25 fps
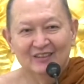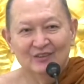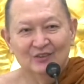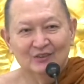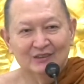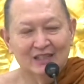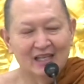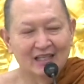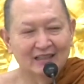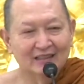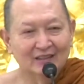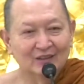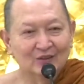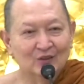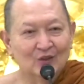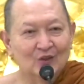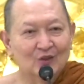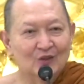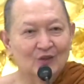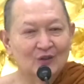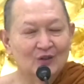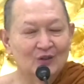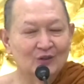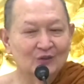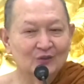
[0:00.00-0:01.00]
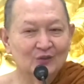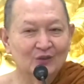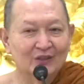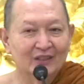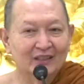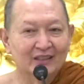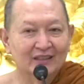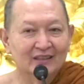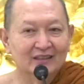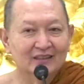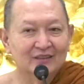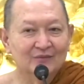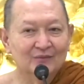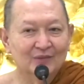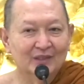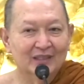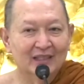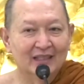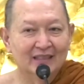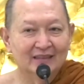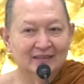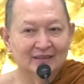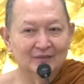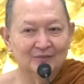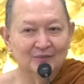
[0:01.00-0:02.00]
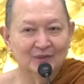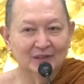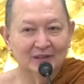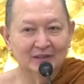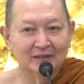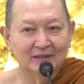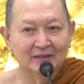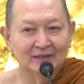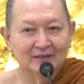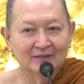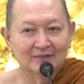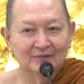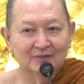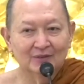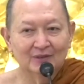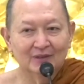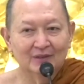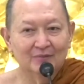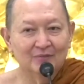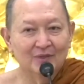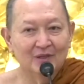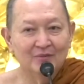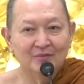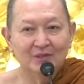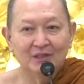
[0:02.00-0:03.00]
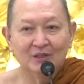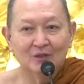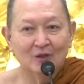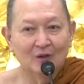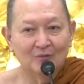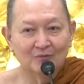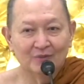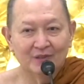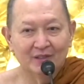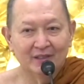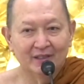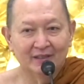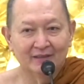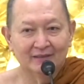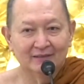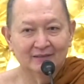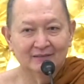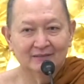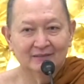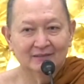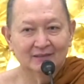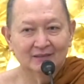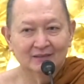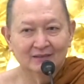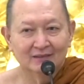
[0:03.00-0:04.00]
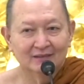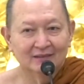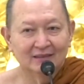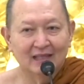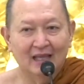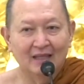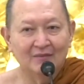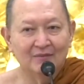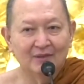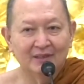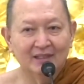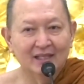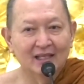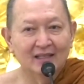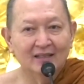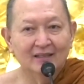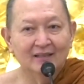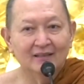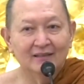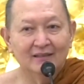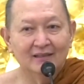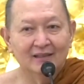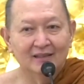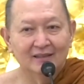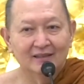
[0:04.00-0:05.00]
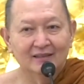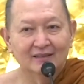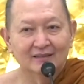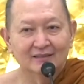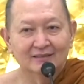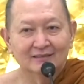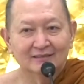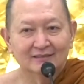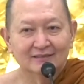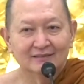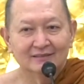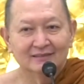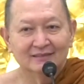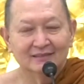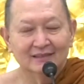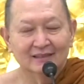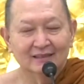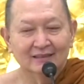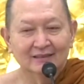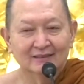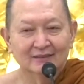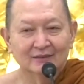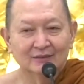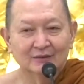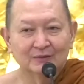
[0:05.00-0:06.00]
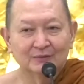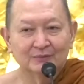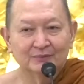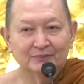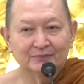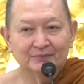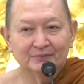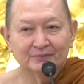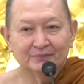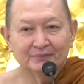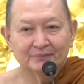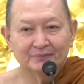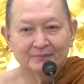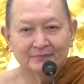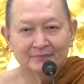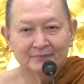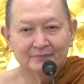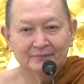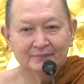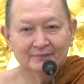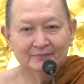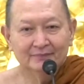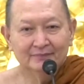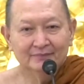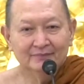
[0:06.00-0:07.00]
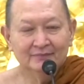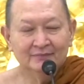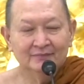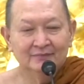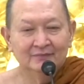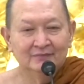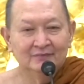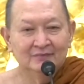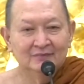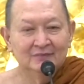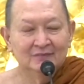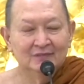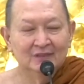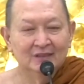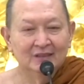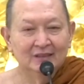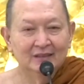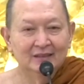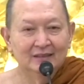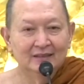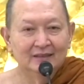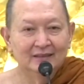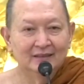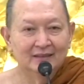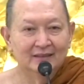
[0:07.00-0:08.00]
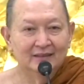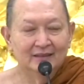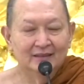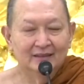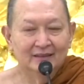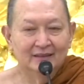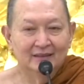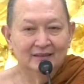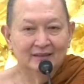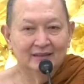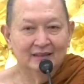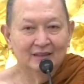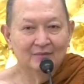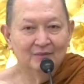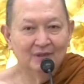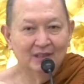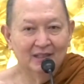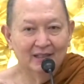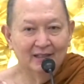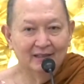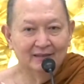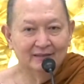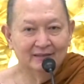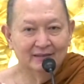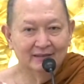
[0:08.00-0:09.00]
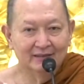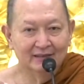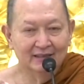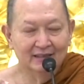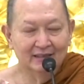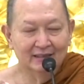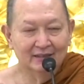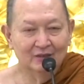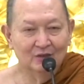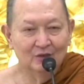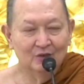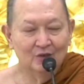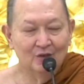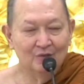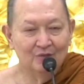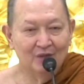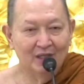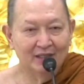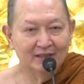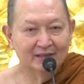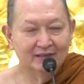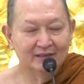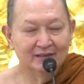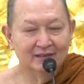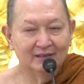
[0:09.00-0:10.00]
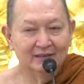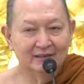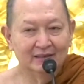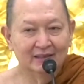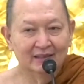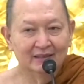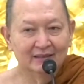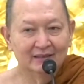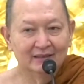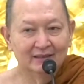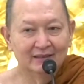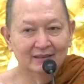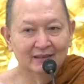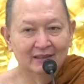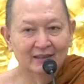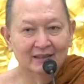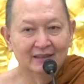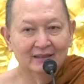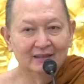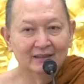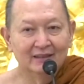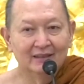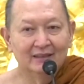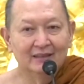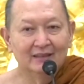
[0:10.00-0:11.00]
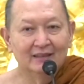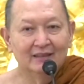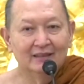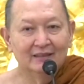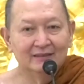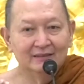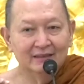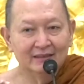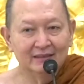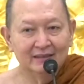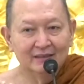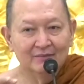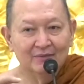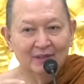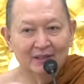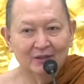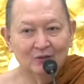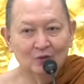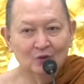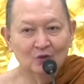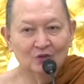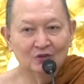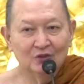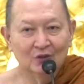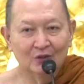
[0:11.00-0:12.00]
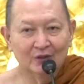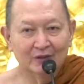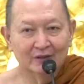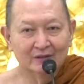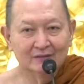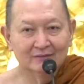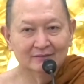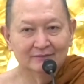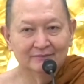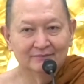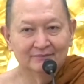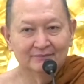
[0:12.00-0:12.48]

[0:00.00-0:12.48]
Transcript: เราสร้างนรกของตัวเองขึ้นมาได้เสมอ เพราะงั้นไม่มีขอบเขตใหญ่ไปได้เรื่อยๆถ้าเมื่อไหร่สติอัตโนมัติเกิดนะ จิตจะเป็นกุศล